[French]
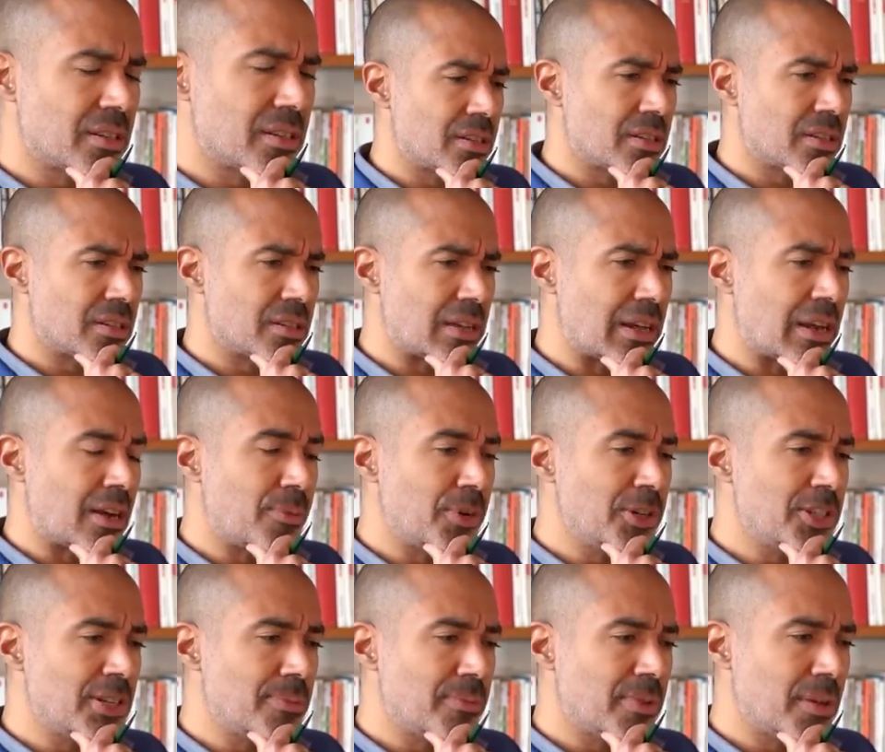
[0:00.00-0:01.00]
alors
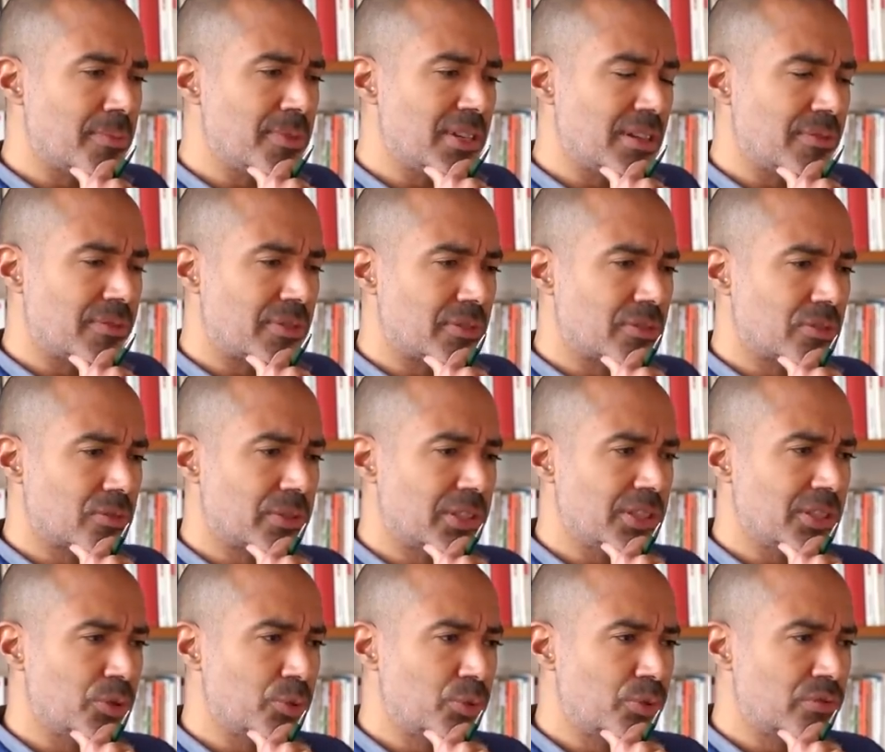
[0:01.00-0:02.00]
moi, j'aimerais bien, François,
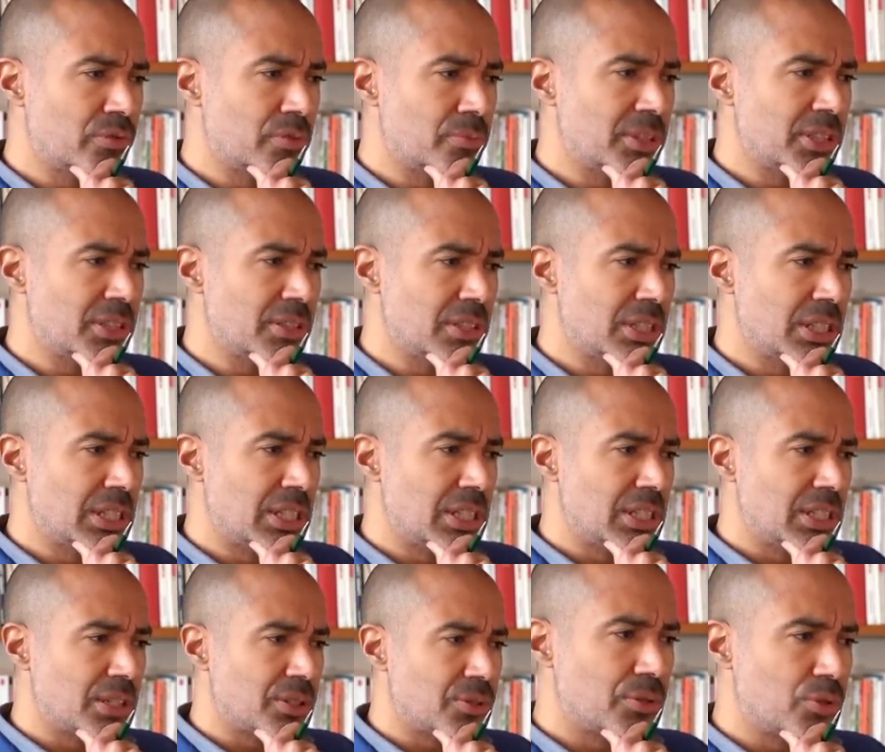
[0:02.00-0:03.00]
si tu veux bien,
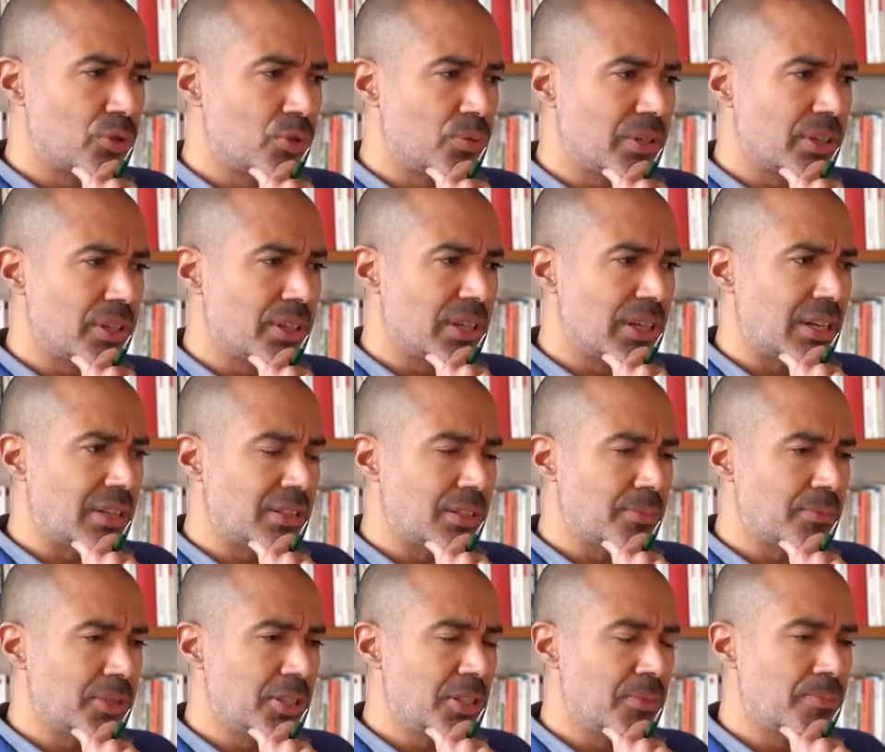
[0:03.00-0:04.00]
que tu incarnes
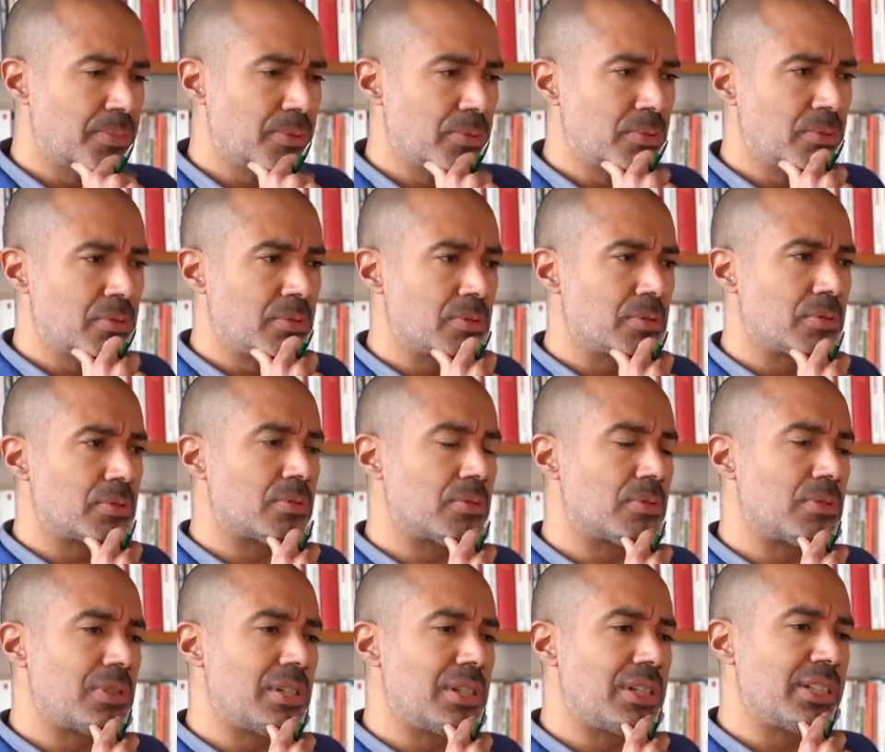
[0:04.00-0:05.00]
un petit peu
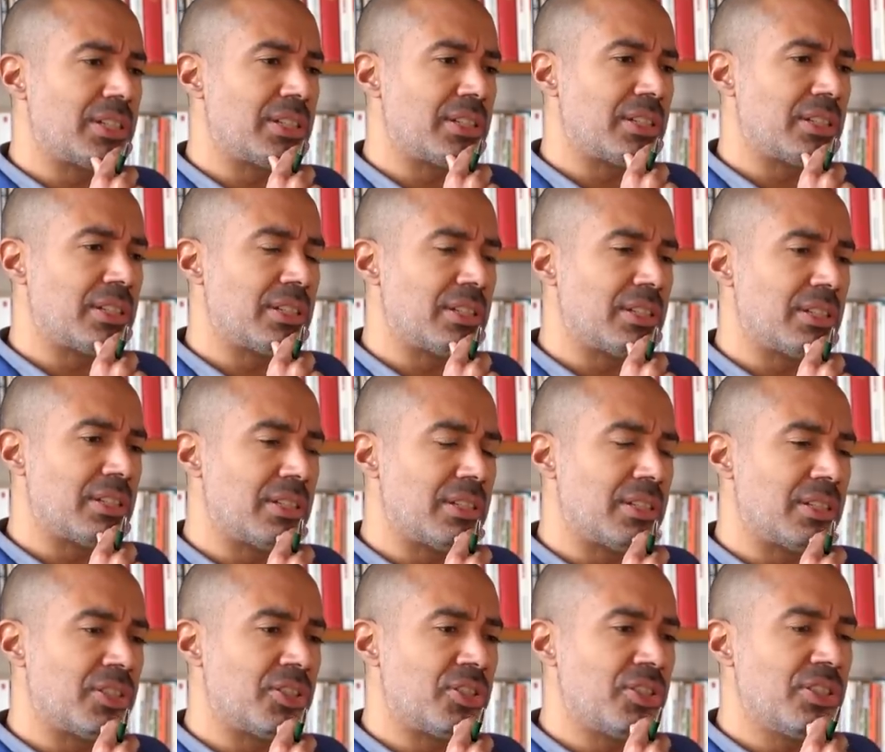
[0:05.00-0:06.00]
euh,
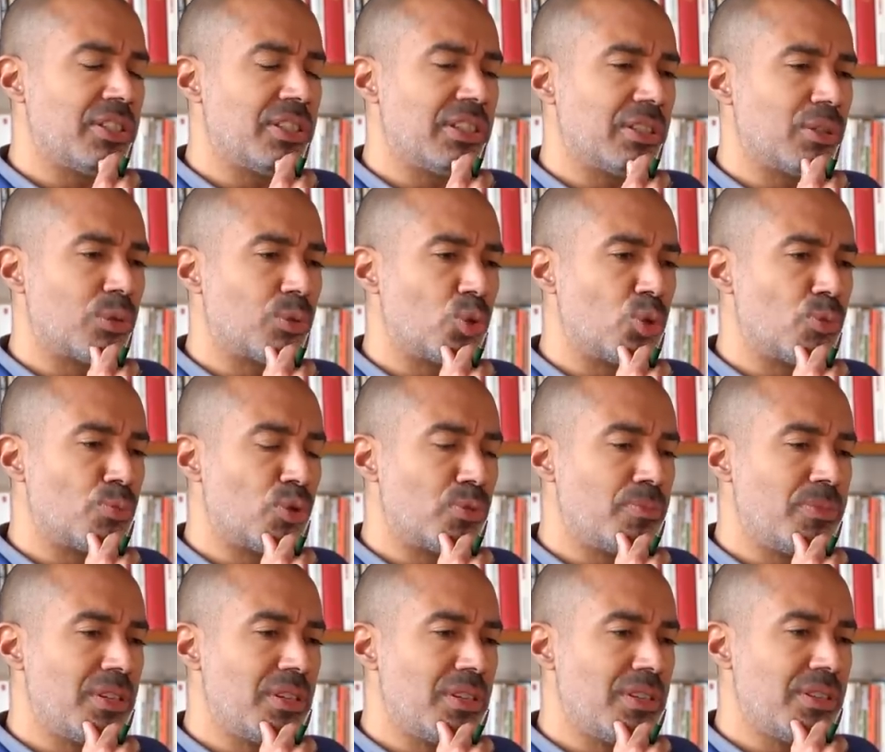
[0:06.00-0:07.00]
les idées que tu
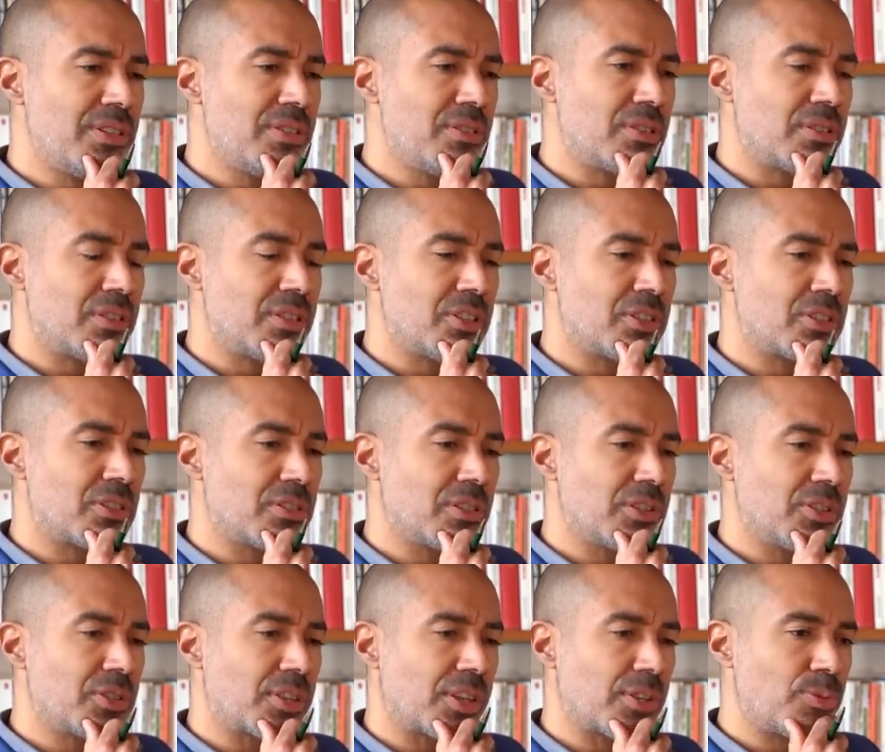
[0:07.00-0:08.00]
mobilises dans des gens
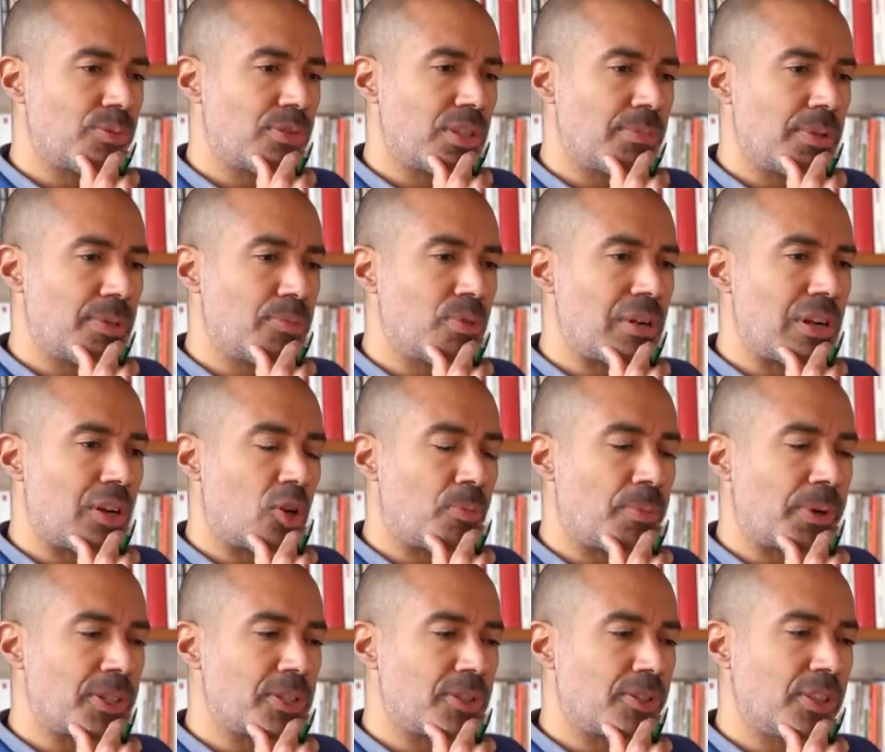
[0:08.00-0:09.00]
qui seraient susceptibles de la
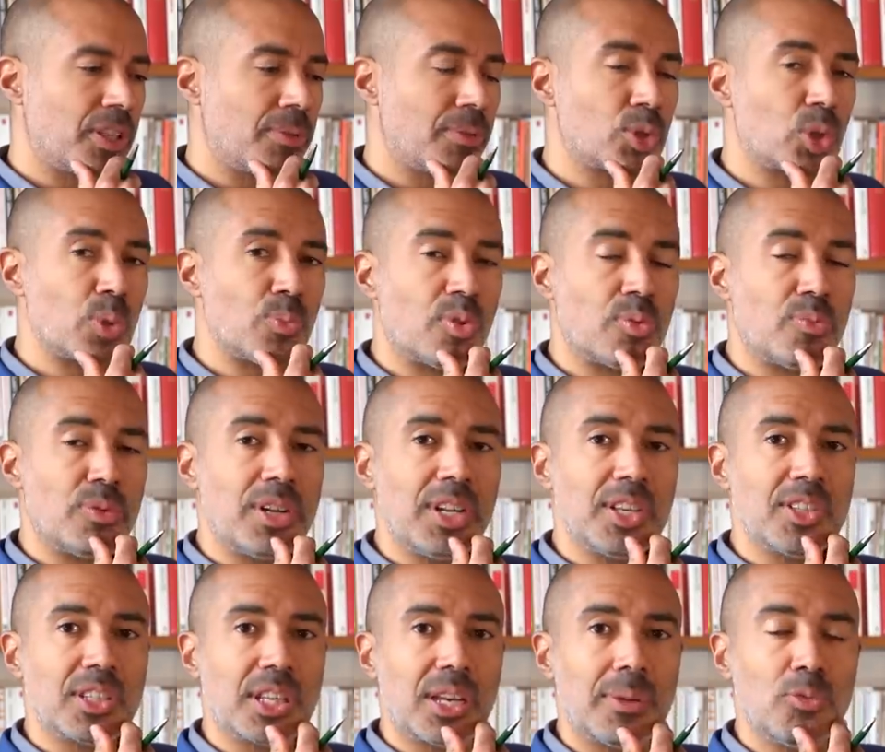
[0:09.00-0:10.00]
représenter, parce que pour moi,
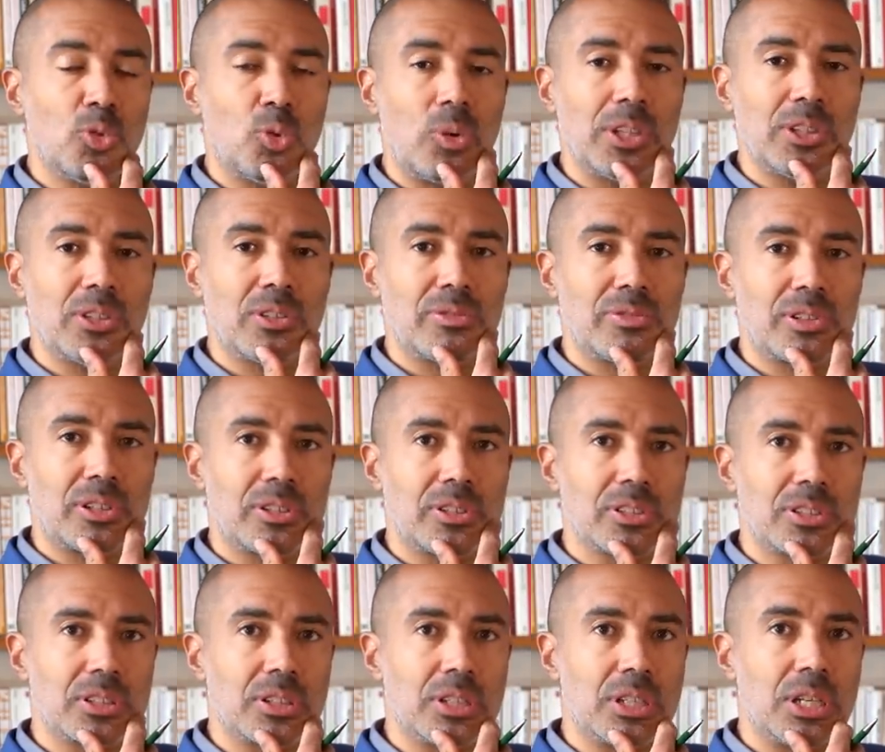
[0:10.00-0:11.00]
l'extrême droite en
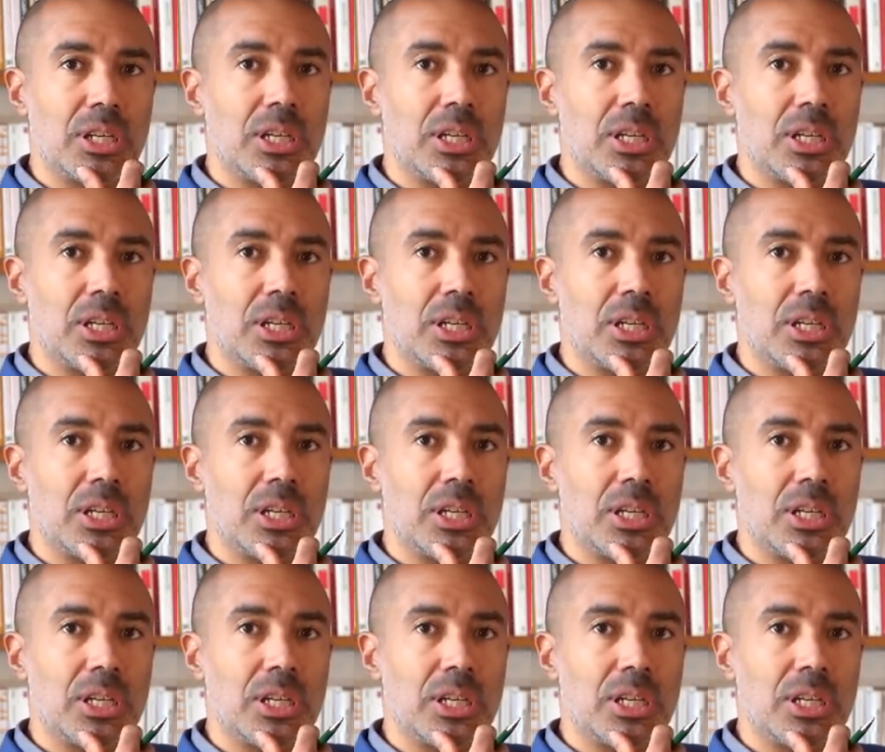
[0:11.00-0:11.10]
France,